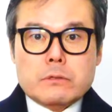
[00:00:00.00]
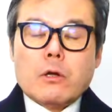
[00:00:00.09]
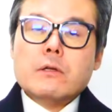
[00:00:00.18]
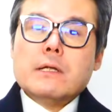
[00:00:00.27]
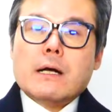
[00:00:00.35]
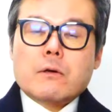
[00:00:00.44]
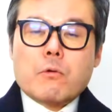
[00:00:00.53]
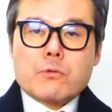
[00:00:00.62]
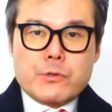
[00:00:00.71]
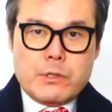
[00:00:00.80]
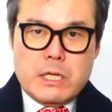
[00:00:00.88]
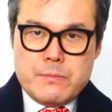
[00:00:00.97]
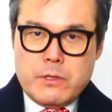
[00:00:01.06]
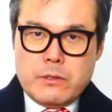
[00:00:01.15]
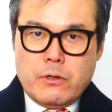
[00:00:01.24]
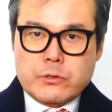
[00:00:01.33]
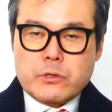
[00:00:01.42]
전략 공천을
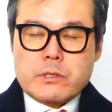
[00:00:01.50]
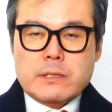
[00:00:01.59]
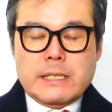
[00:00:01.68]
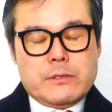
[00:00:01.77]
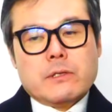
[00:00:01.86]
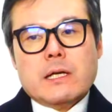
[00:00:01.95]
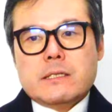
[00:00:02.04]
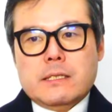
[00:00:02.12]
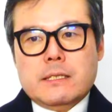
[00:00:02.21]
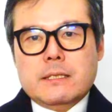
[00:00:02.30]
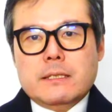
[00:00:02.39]
하면 얻어지는 다섯 가지